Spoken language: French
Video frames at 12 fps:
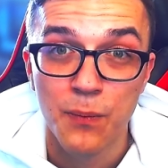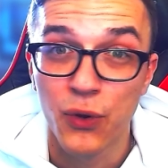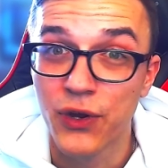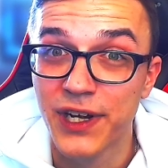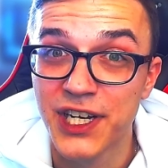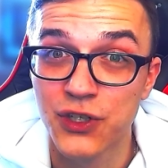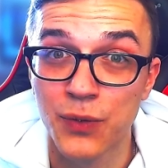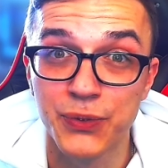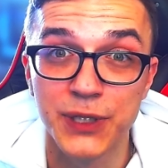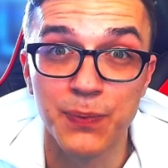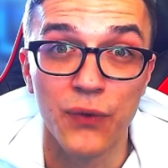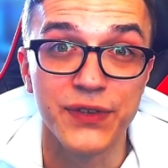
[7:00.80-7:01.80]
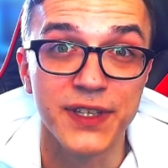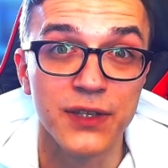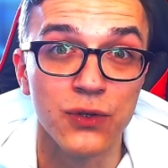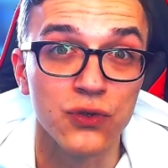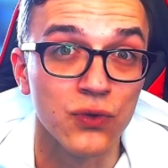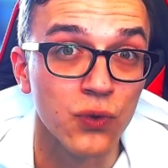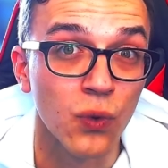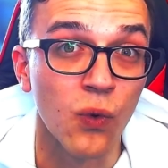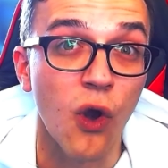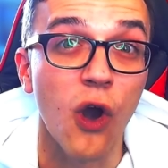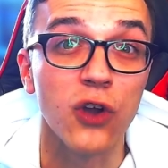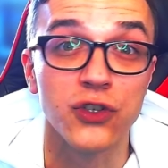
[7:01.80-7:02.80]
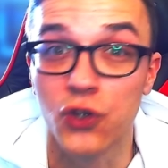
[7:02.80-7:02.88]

pour que les gens puissent profiter de son don hors du